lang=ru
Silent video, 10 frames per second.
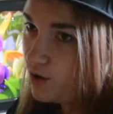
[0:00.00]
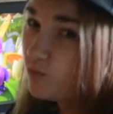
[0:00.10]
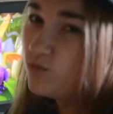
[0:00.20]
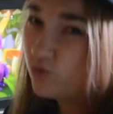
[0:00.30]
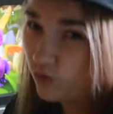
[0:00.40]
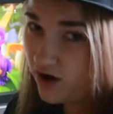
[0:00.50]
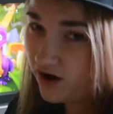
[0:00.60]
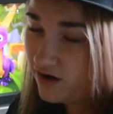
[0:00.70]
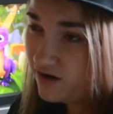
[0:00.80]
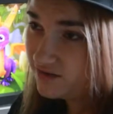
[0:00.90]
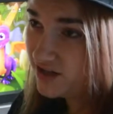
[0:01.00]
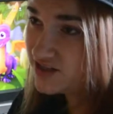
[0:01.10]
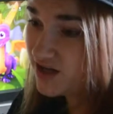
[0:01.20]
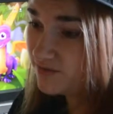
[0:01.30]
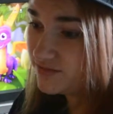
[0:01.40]
муа на
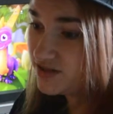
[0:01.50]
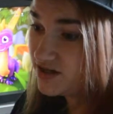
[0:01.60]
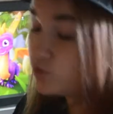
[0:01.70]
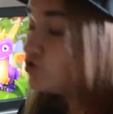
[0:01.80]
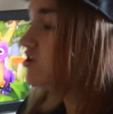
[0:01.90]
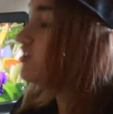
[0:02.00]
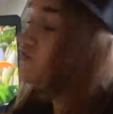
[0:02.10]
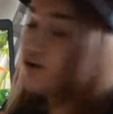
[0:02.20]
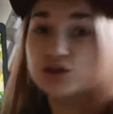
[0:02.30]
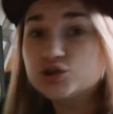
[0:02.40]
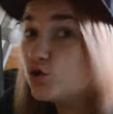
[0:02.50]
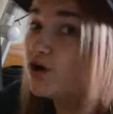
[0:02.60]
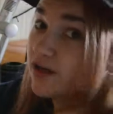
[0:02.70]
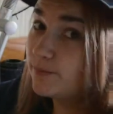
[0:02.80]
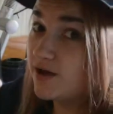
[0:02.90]
самом деле. Учитывая
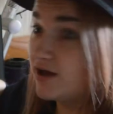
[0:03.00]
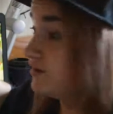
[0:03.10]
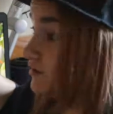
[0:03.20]
то, ребят,